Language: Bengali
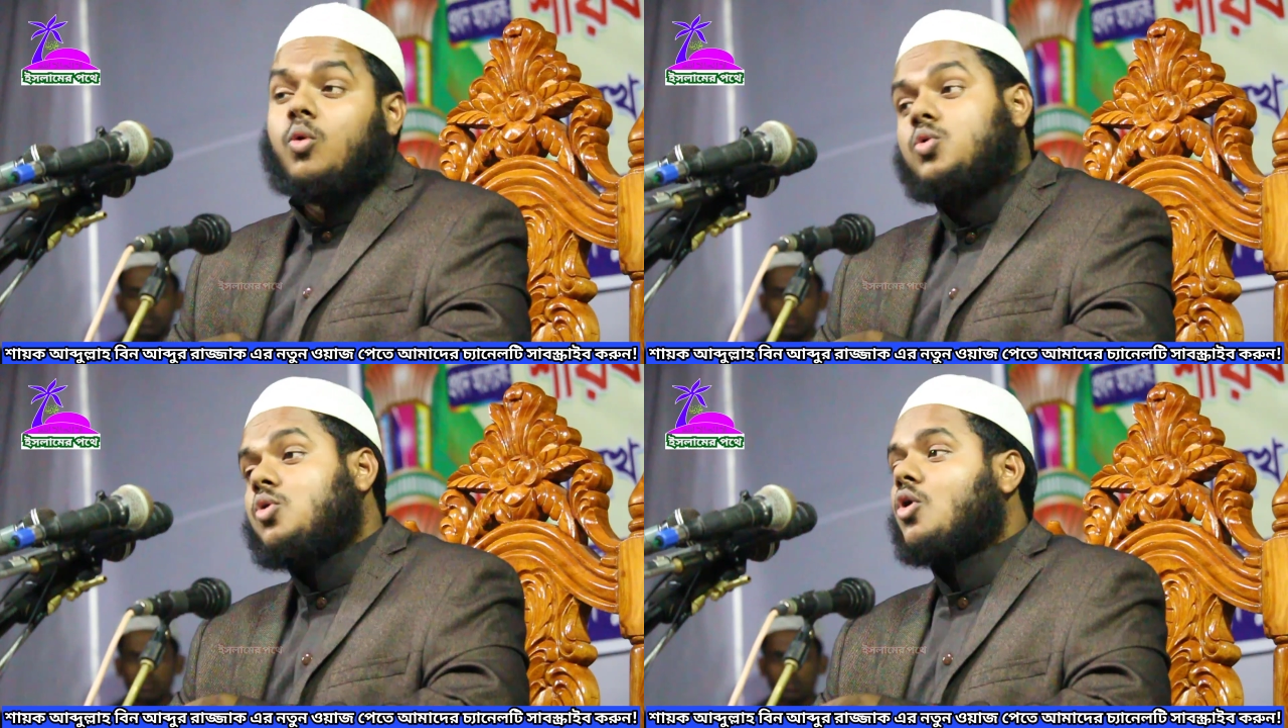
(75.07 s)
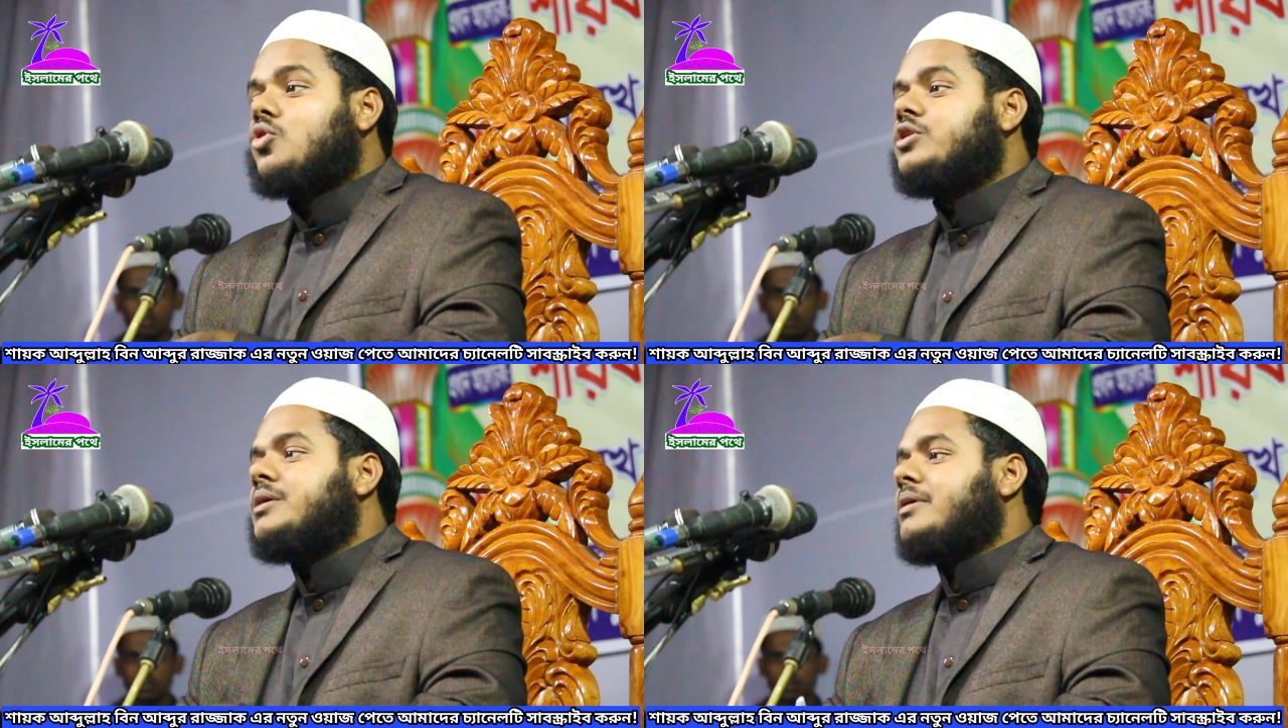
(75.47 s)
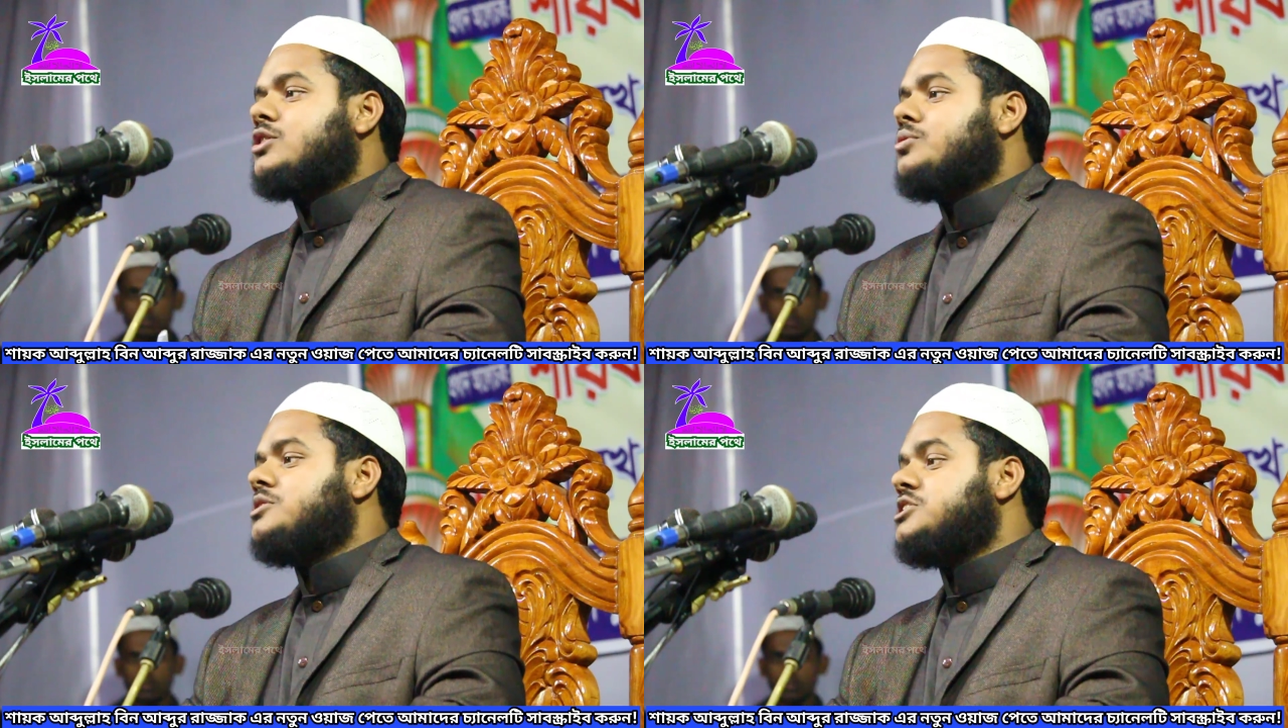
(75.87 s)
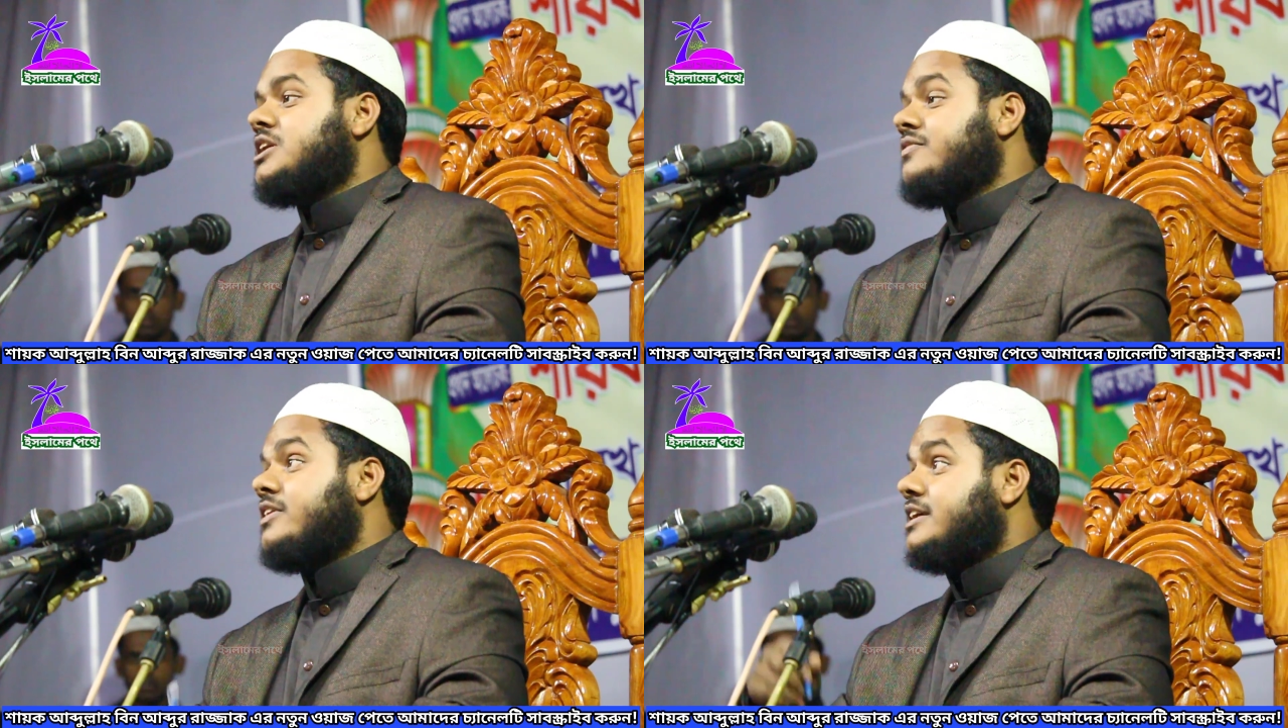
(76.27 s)
অনুকরণের মাধ্যমে
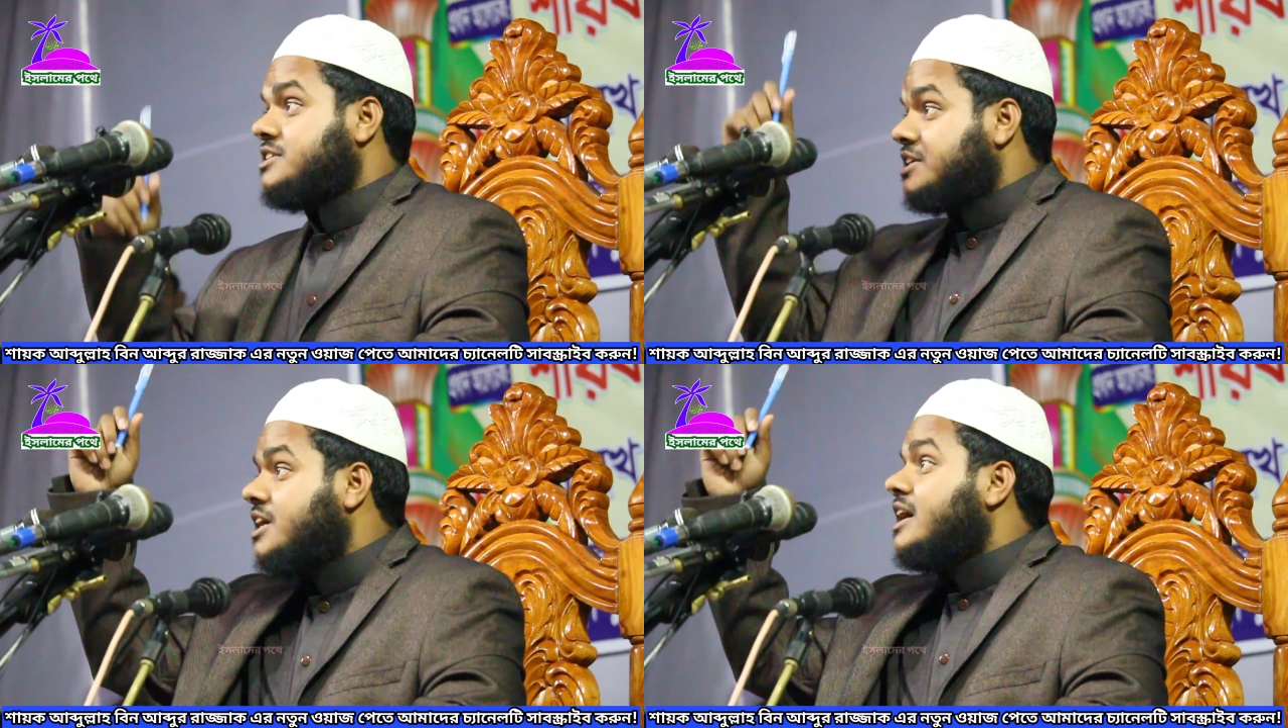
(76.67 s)
শিখে ফেলেছি